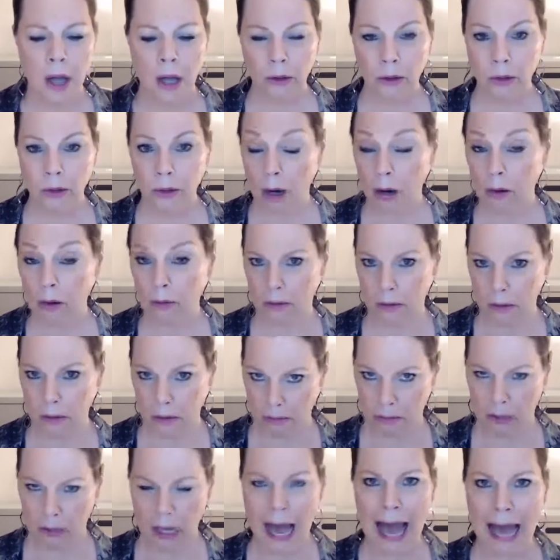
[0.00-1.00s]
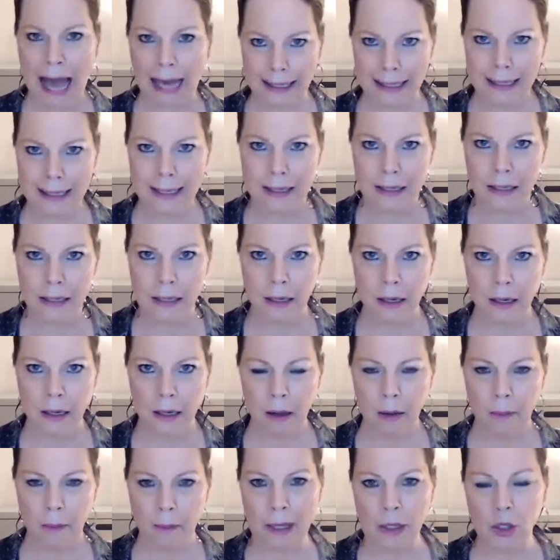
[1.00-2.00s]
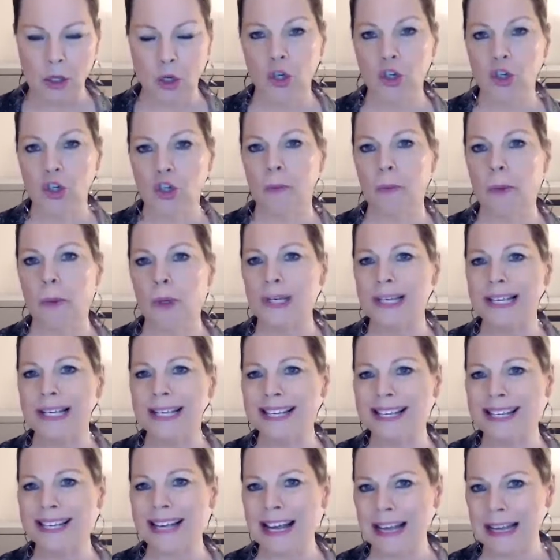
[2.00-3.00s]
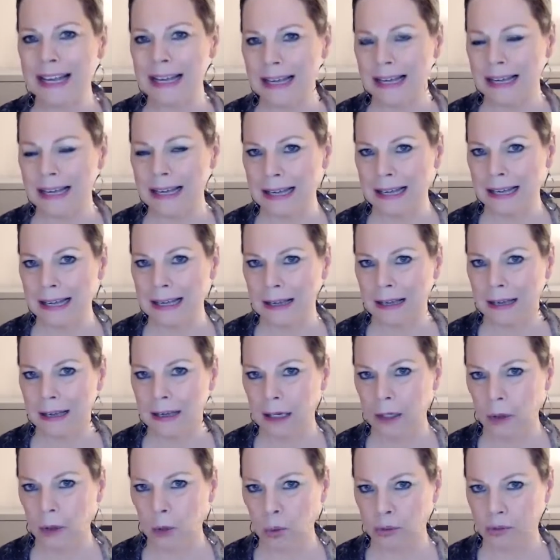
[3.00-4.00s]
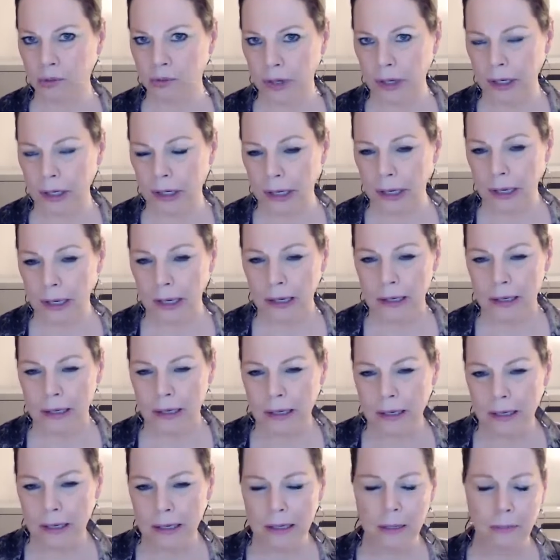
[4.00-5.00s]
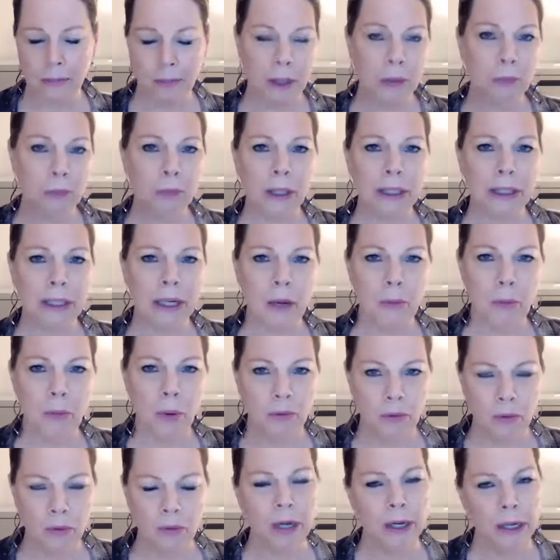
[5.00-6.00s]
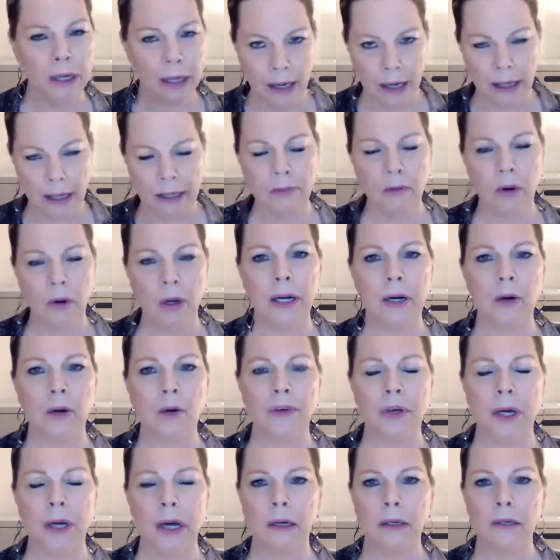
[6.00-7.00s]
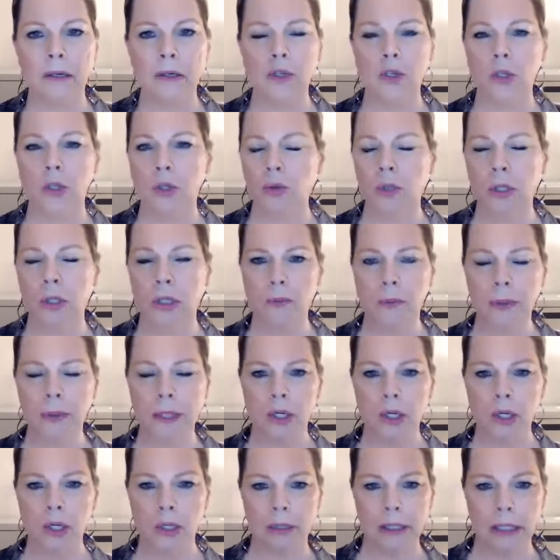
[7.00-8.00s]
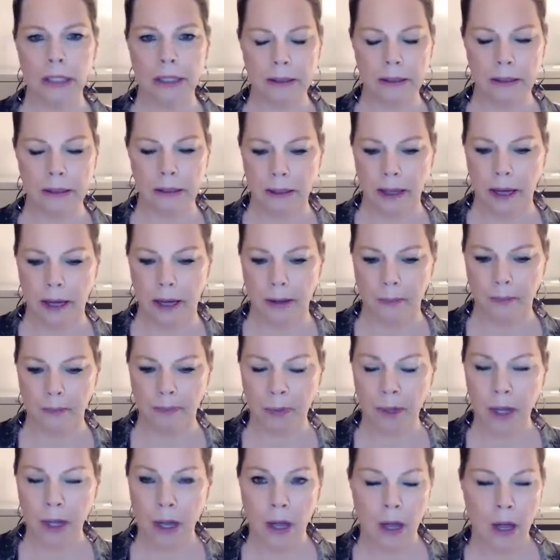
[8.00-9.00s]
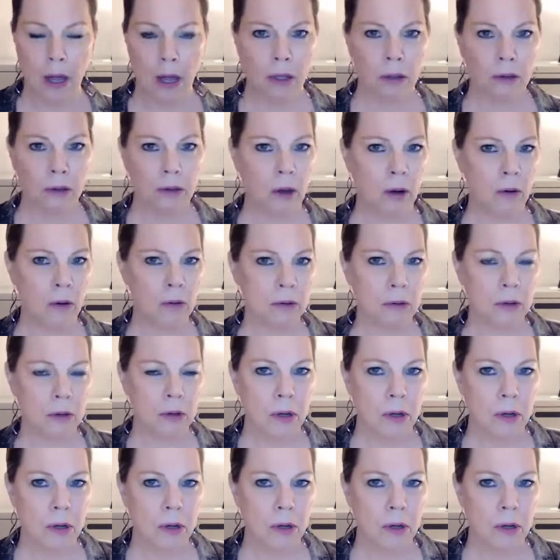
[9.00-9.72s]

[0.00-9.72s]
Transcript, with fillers: Donc, à risque, parce que je me sens étouffée. C'est peut-être pas clair pour vous, allez voir la conférence, j'ai tout expliqué ça dans les détails. Donc,